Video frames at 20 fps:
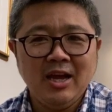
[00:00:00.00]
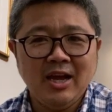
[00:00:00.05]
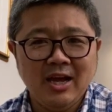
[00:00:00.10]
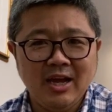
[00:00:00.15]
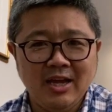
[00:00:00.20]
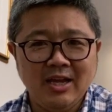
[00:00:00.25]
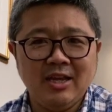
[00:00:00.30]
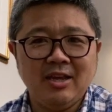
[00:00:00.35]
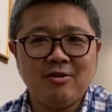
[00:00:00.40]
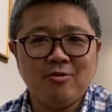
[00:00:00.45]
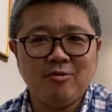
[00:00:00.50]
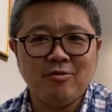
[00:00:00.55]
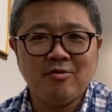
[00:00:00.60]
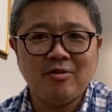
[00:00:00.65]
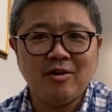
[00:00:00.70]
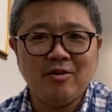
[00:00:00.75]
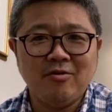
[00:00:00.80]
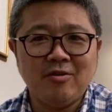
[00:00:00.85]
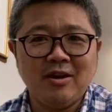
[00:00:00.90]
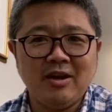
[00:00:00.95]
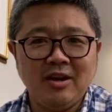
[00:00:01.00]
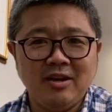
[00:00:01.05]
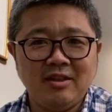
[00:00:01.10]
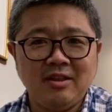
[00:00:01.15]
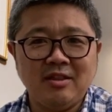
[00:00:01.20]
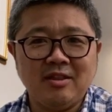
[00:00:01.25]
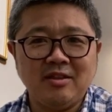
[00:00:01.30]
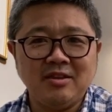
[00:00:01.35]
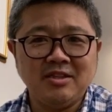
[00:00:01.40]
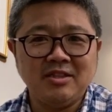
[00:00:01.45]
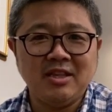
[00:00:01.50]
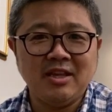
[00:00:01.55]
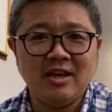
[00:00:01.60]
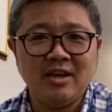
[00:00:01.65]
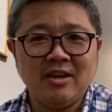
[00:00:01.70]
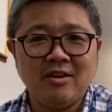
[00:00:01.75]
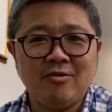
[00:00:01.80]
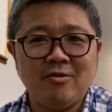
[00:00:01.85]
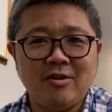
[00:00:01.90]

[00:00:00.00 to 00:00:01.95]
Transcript: はい、講座を解説して